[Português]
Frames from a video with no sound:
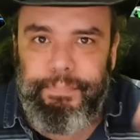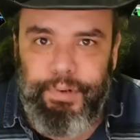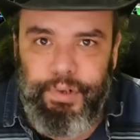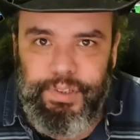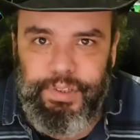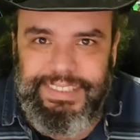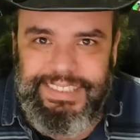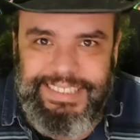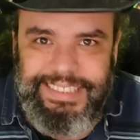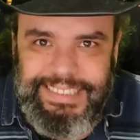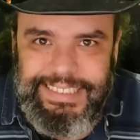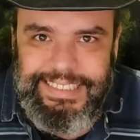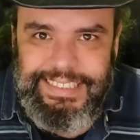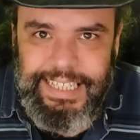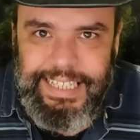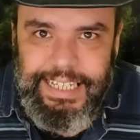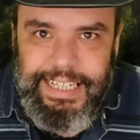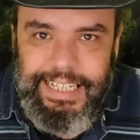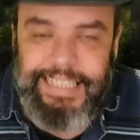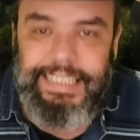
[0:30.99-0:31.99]
Brooks
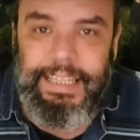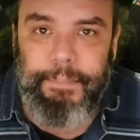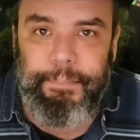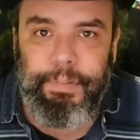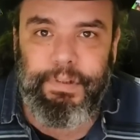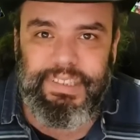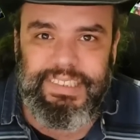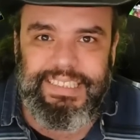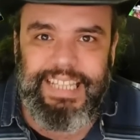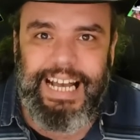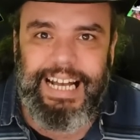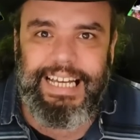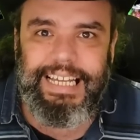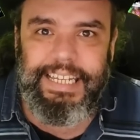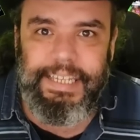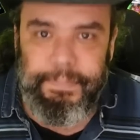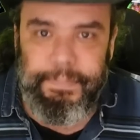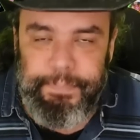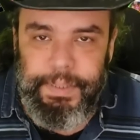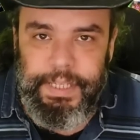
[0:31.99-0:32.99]
depois da
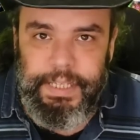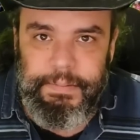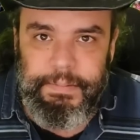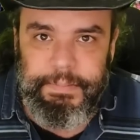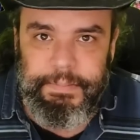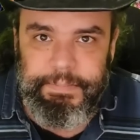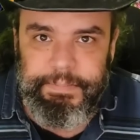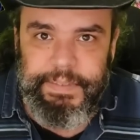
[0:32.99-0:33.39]
gripe.